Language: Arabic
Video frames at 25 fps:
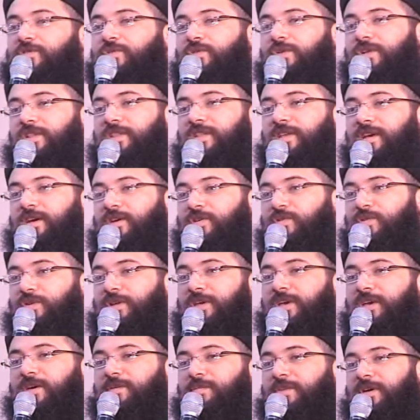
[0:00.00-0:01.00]
دور
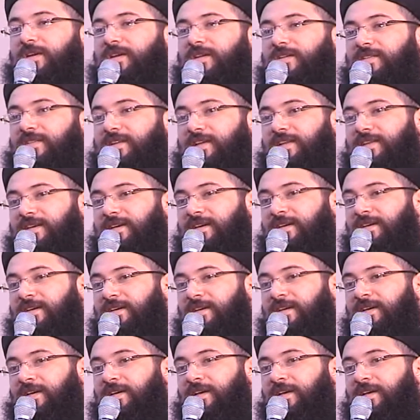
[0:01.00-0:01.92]
الدياكونيه مره ثانيه